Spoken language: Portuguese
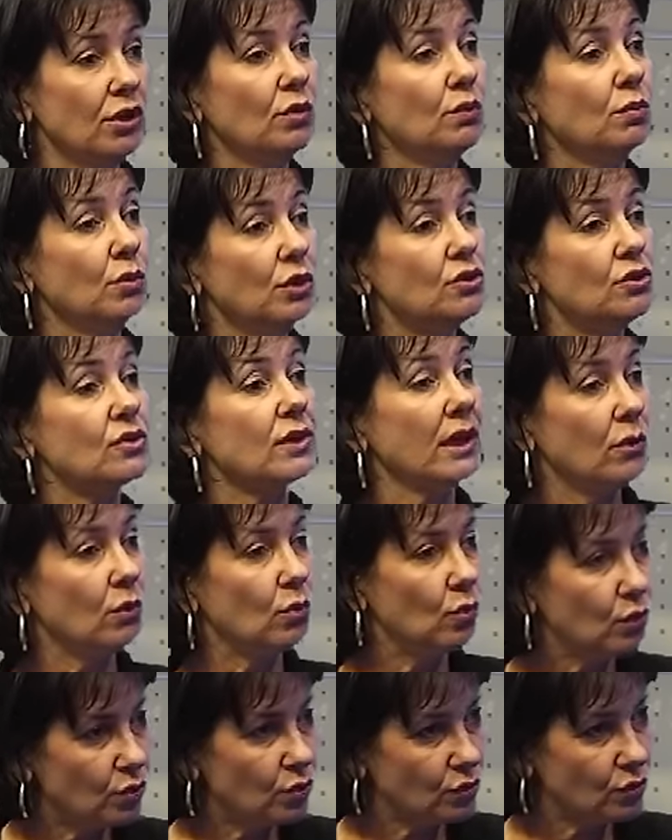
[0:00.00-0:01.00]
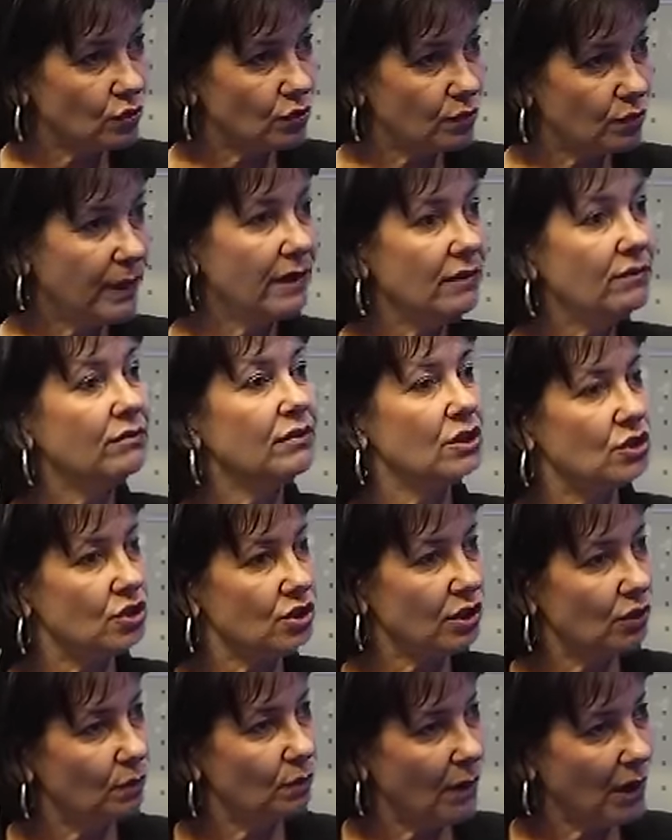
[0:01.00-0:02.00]
muitos recursos para
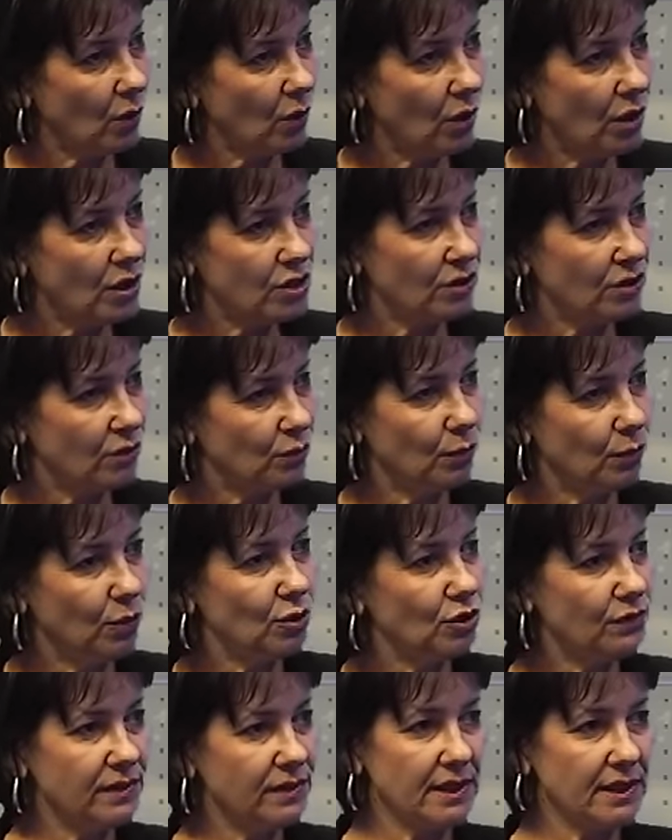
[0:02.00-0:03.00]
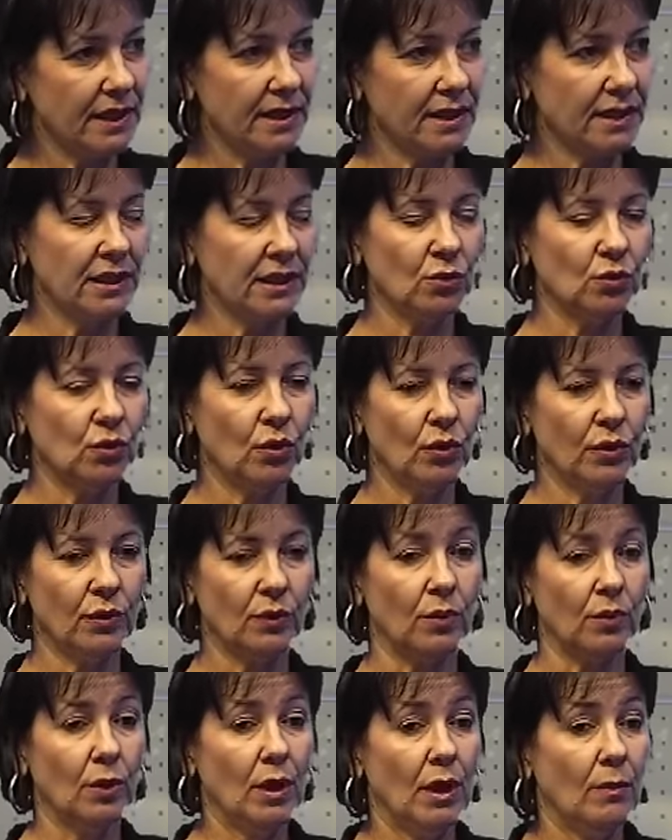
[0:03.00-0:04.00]
investir numa loja, do ponto de vista uhum.
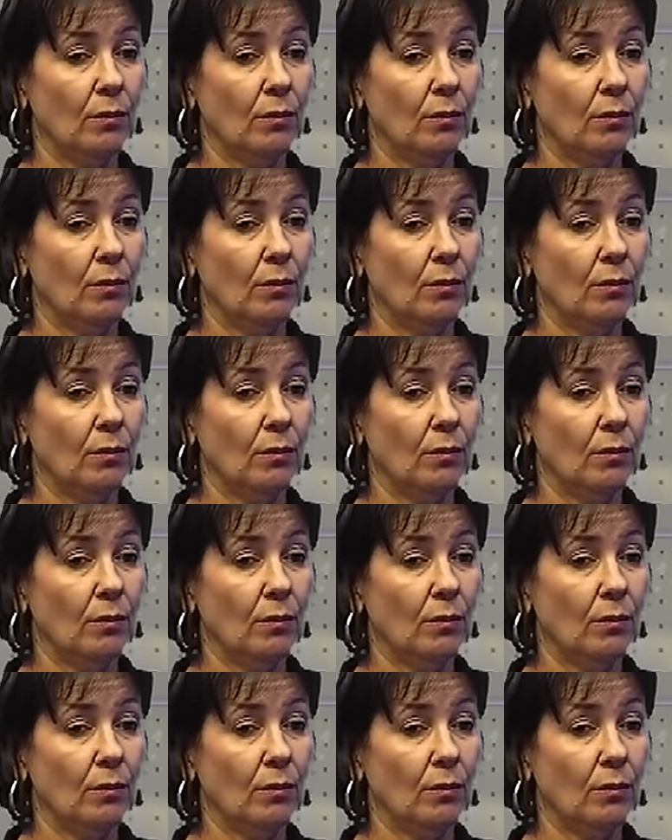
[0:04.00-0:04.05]
arquitetônico.